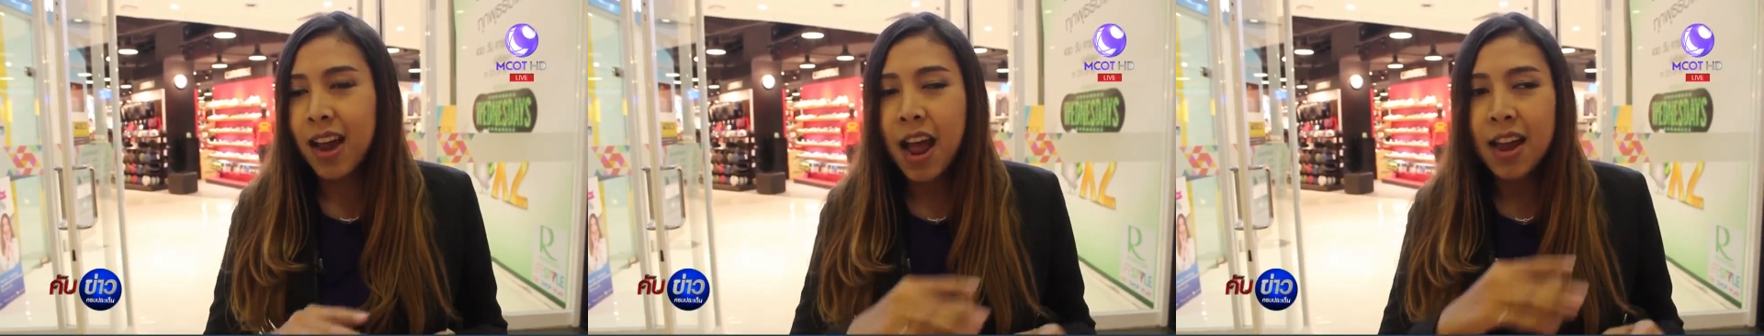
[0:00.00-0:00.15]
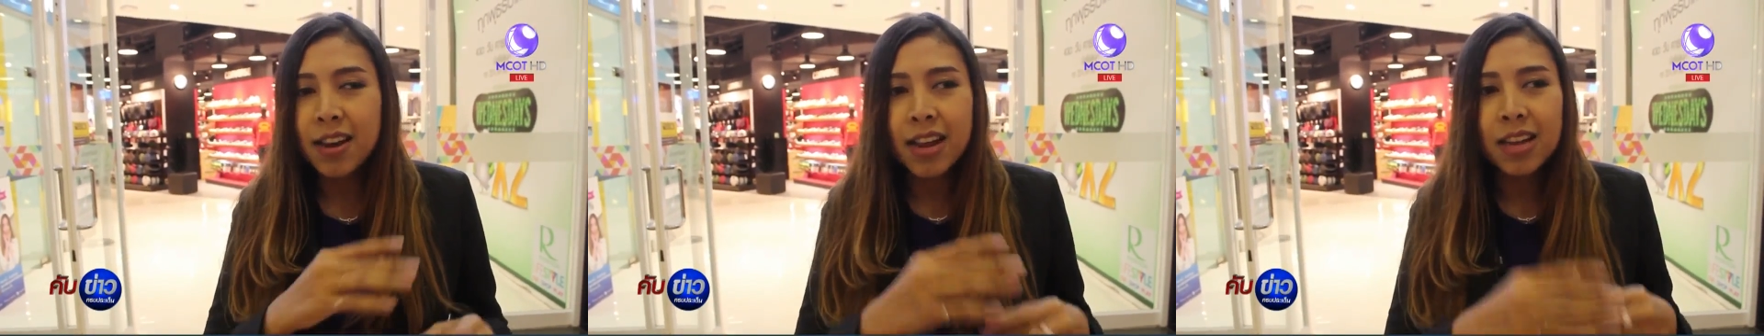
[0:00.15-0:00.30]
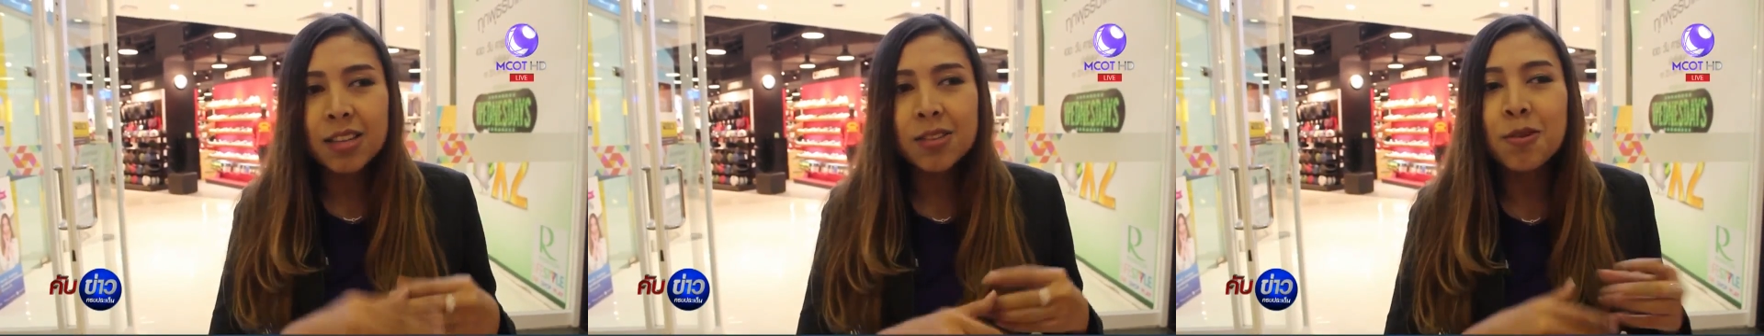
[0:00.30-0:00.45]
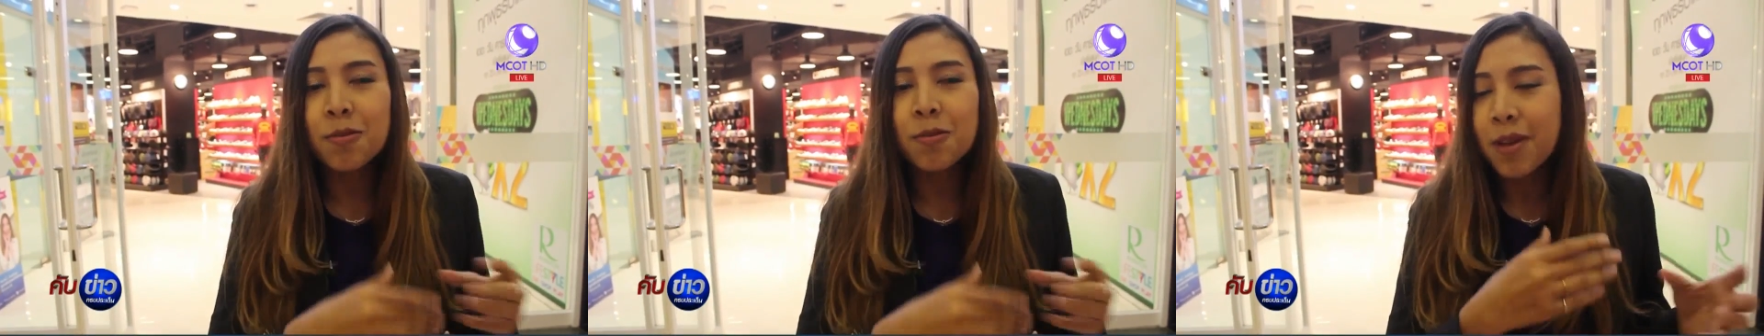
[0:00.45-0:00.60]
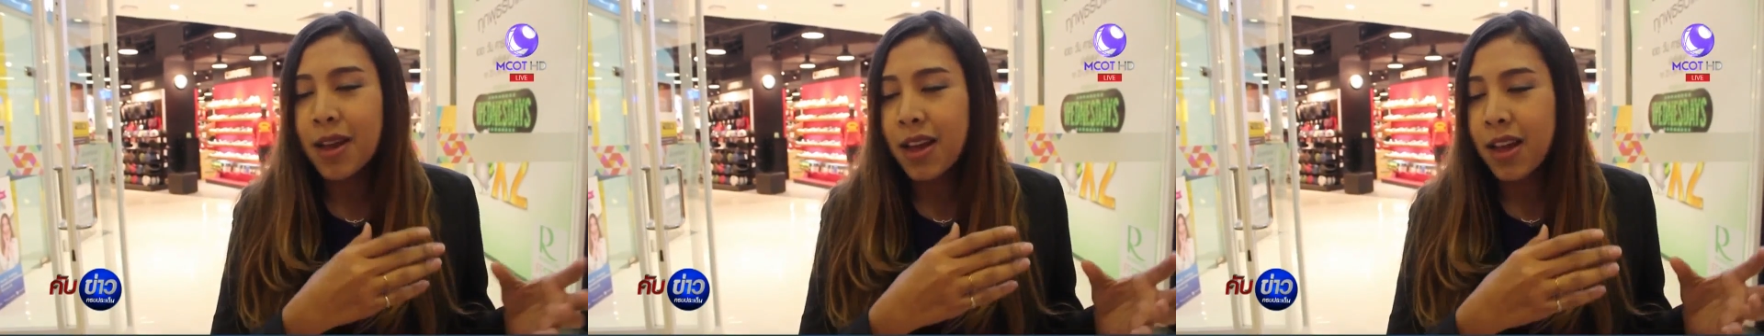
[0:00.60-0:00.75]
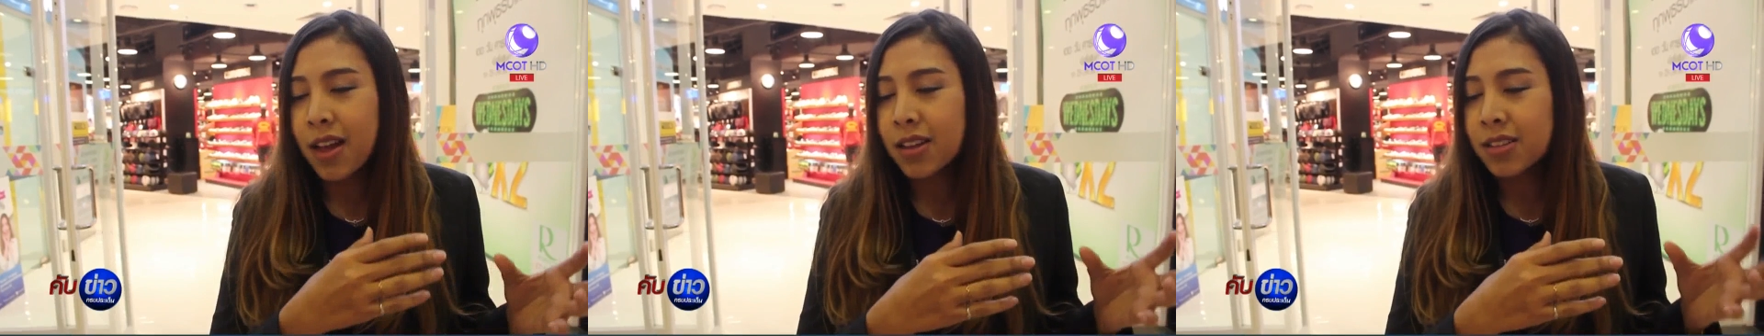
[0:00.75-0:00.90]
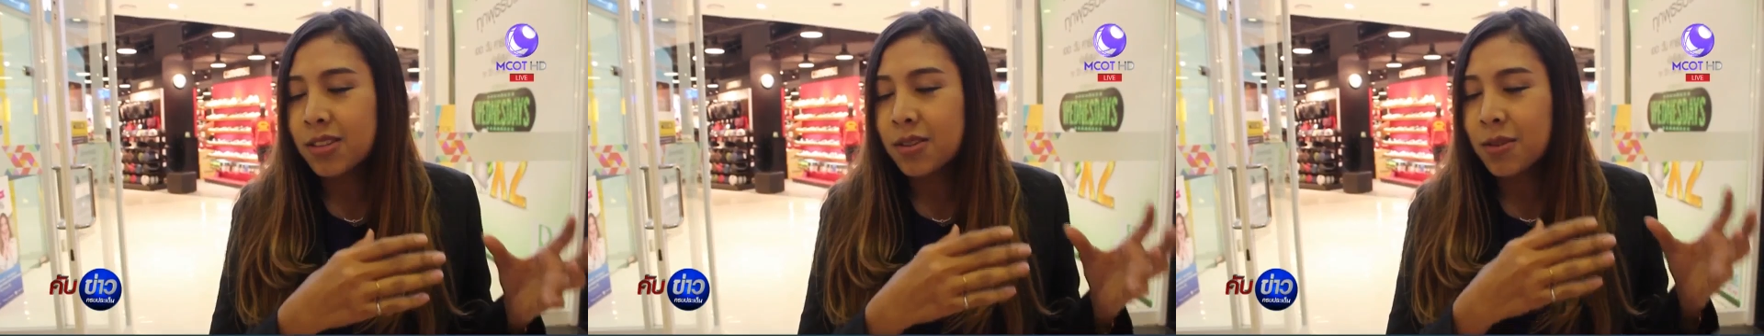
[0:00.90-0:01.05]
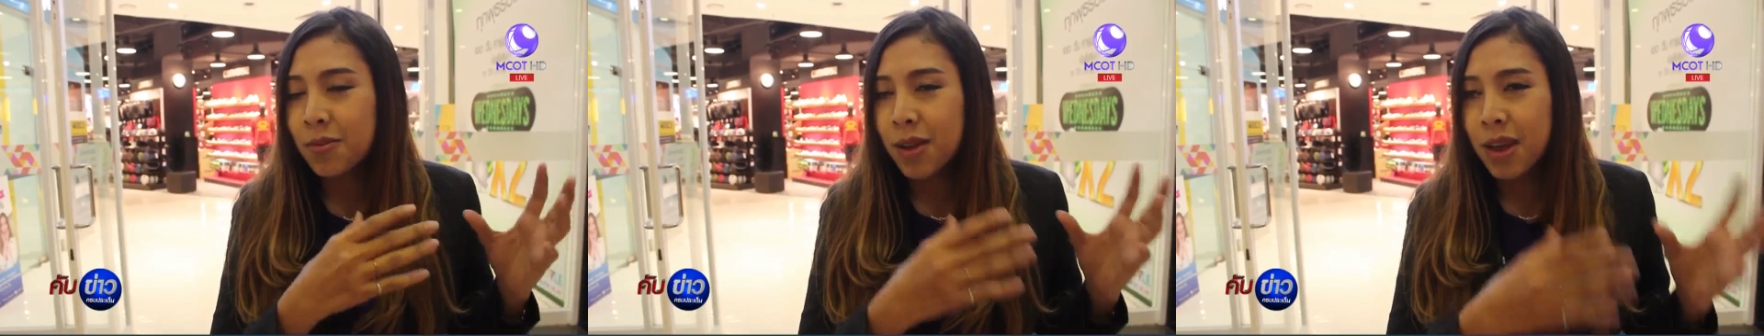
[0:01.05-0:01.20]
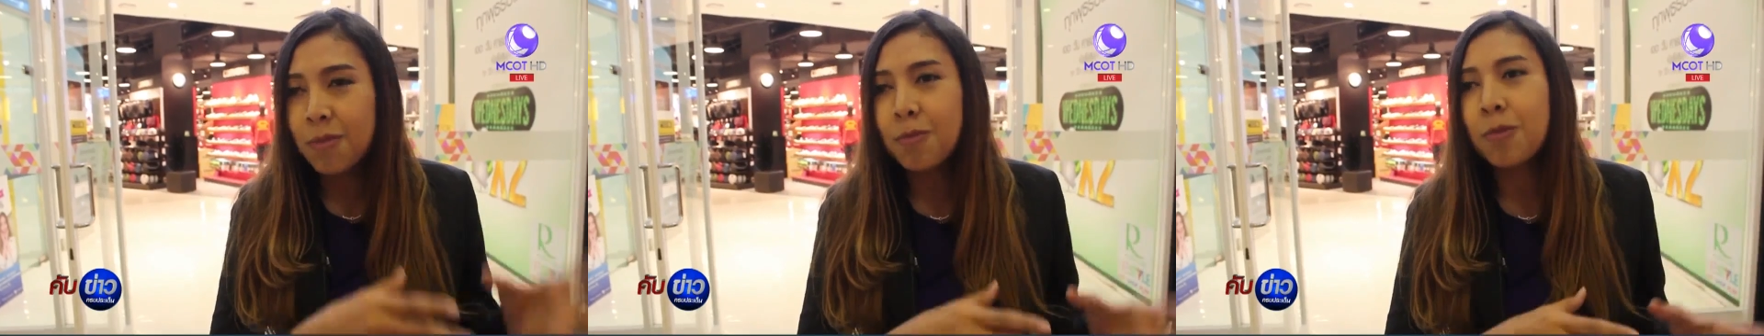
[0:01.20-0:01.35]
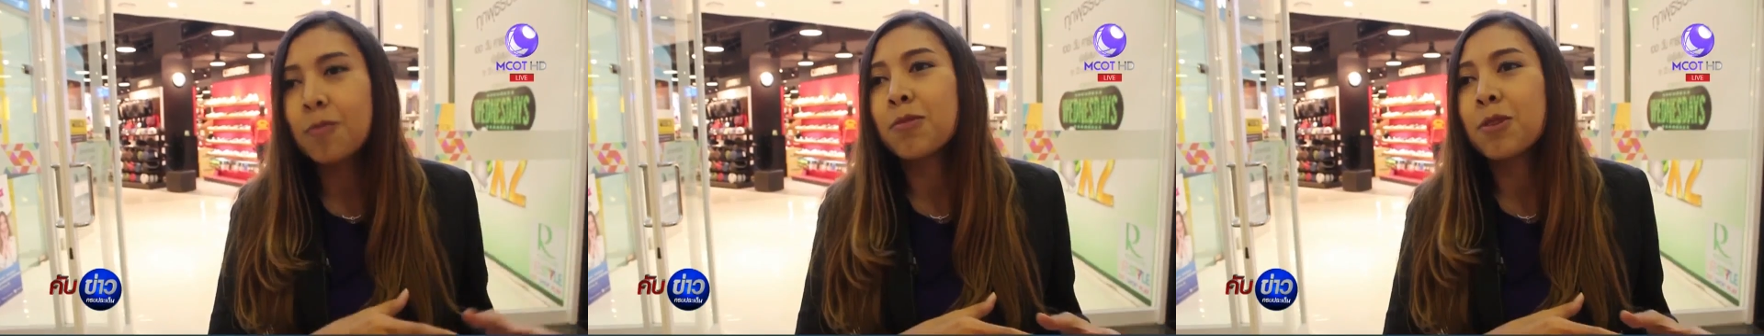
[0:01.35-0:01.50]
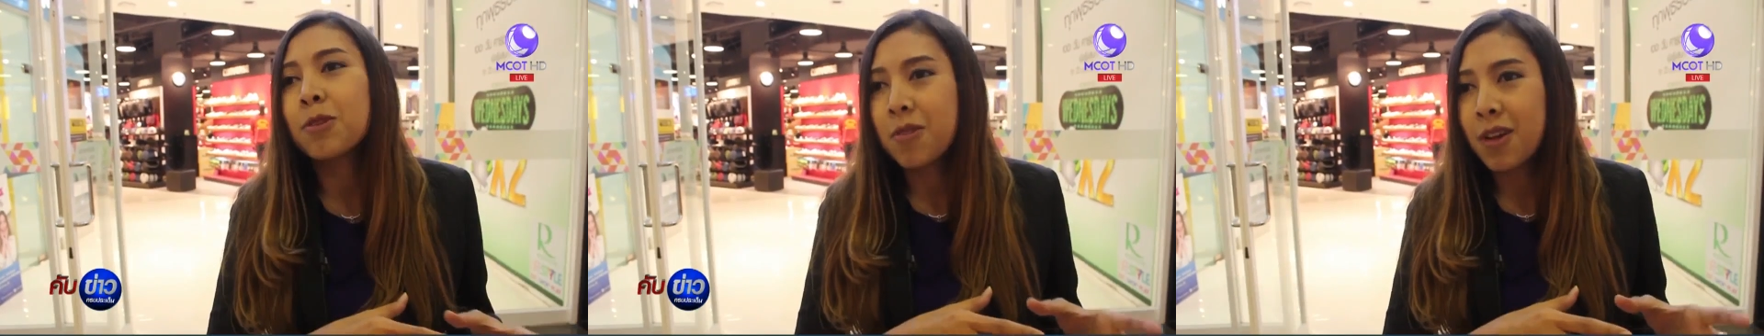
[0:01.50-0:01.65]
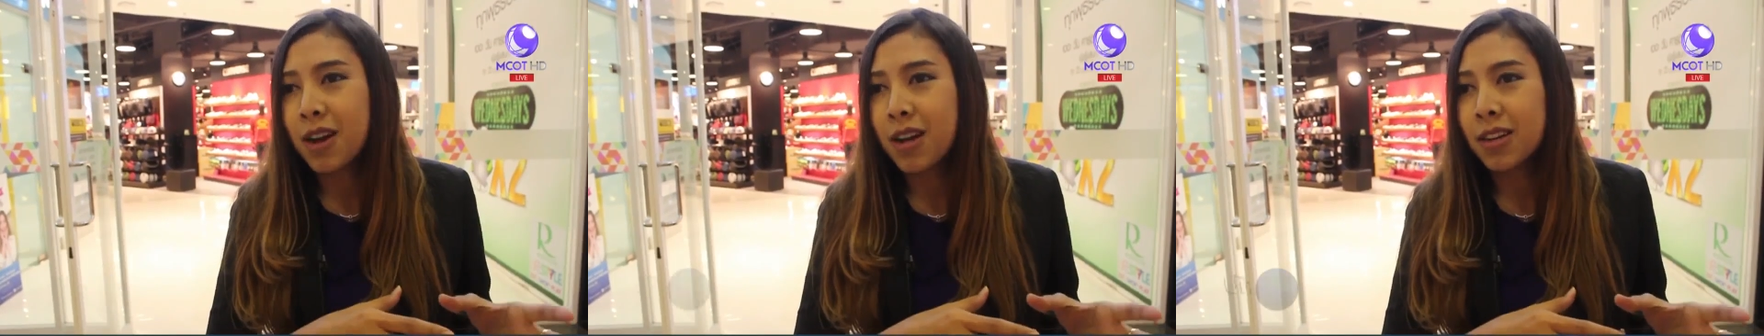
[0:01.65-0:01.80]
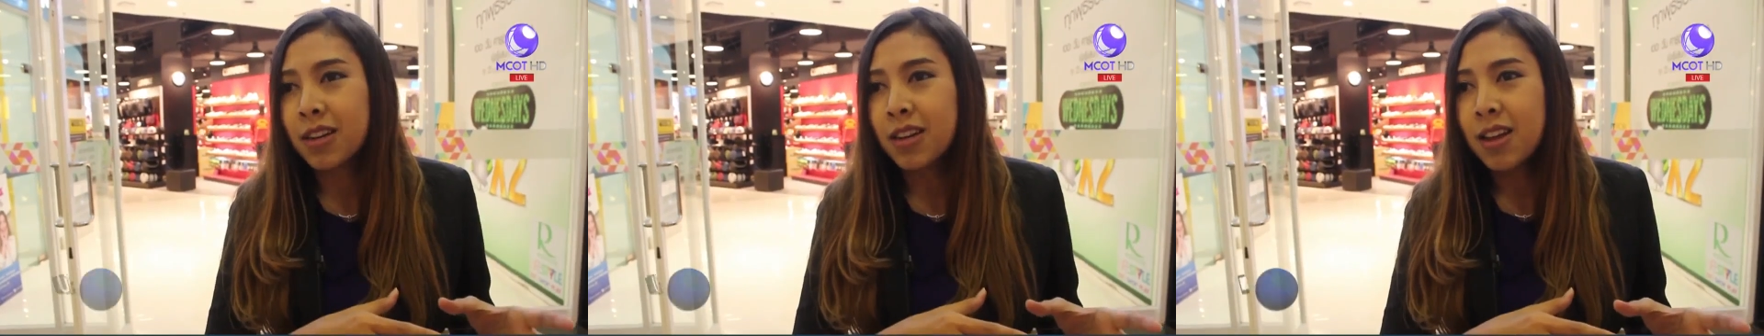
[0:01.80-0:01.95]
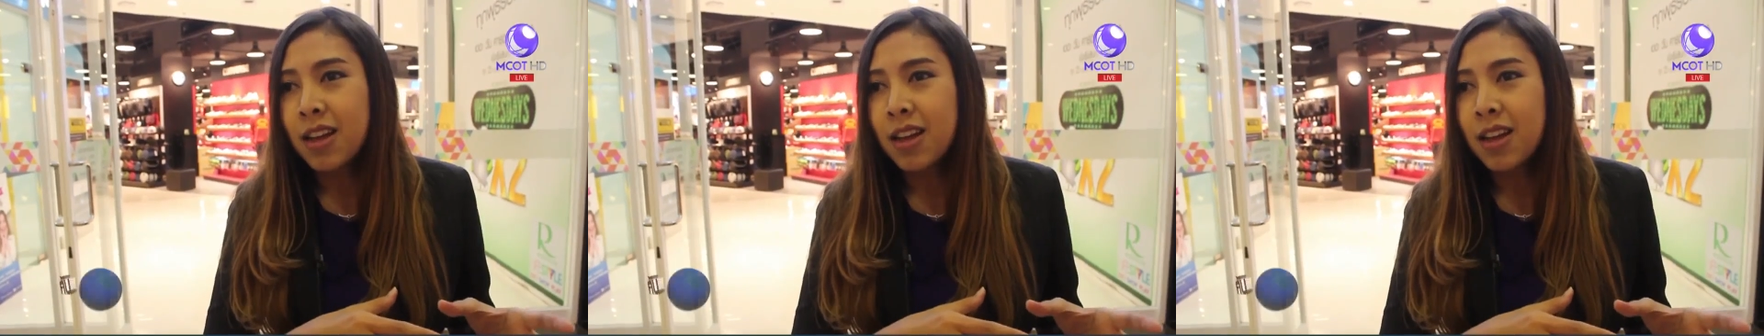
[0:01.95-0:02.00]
อันนี้ส่งมาส่งมาให้ผมตรวจ